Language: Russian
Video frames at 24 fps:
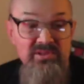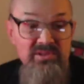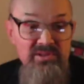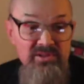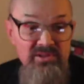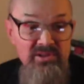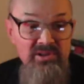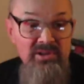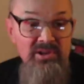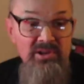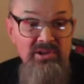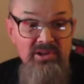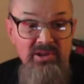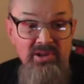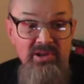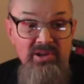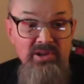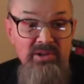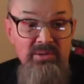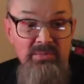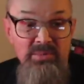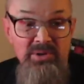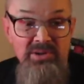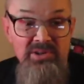И
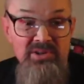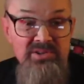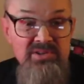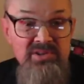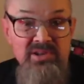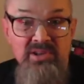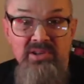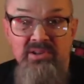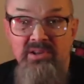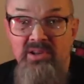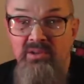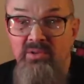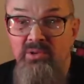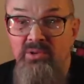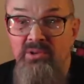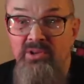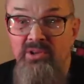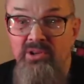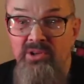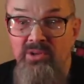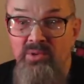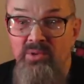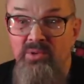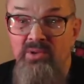мы, надо сказать, довольно
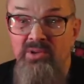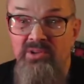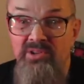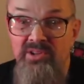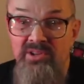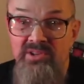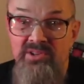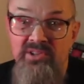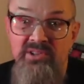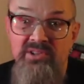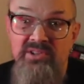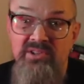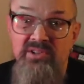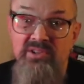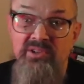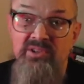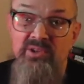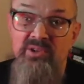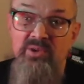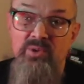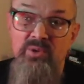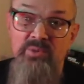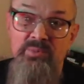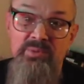легко относились к
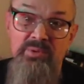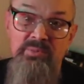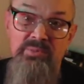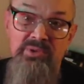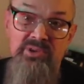этой группе.